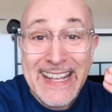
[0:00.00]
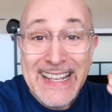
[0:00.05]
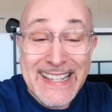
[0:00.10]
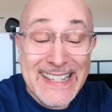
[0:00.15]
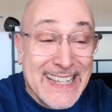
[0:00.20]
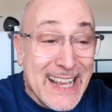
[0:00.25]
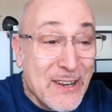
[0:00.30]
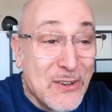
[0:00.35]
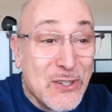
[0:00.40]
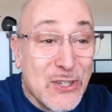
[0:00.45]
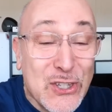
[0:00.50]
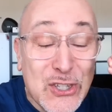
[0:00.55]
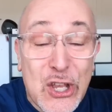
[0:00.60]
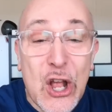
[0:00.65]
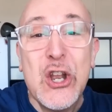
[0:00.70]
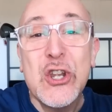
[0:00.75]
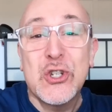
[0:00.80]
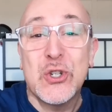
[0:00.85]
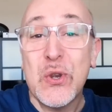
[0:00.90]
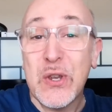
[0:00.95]
C'est le
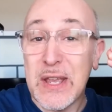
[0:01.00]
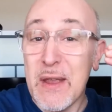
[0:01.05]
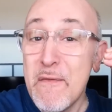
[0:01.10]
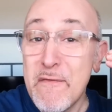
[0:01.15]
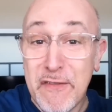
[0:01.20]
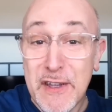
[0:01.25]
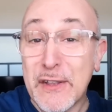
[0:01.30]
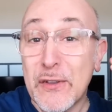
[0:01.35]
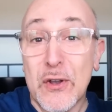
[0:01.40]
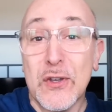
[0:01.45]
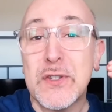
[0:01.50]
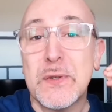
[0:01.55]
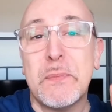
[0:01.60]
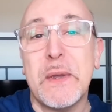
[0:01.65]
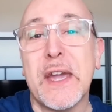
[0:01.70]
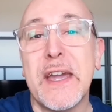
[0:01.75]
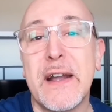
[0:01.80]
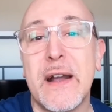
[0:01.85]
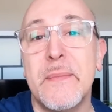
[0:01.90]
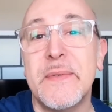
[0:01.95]
seul jeu qui me fait
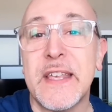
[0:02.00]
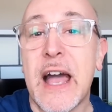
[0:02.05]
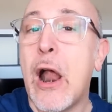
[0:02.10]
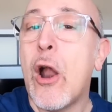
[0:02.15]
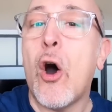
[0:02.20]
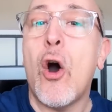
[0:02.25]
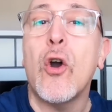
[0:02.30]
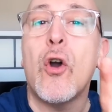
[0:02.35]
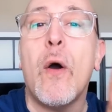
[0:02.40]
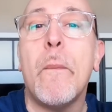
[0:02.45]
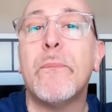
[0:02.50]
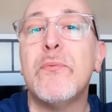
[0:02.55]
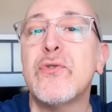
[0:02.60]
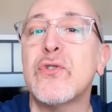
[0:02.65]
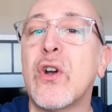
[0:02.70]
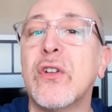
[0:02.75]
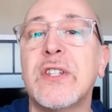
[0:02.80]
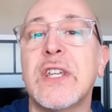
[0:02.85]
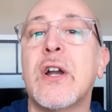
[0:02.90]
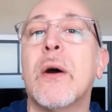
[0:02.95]
transpirer comme ça. Alors encore plus
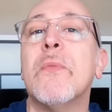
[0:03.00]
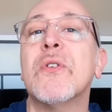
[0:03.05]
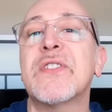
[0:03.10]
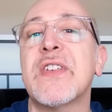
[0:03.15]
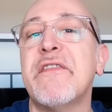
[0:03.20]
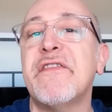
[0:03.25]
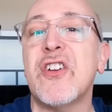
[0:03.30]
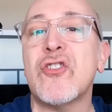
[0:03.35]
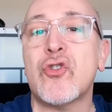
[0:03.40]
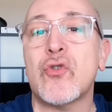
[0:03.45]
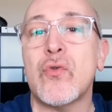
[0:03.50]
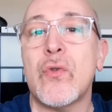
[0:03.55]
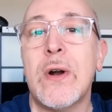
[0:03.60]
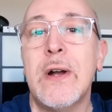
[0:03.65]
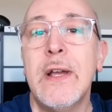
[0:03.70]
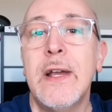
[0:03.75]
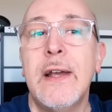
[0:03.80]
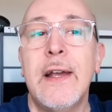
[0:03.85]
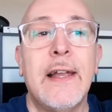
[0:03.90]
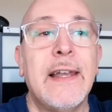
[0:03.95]
quand il commence à faire chaud. Hein.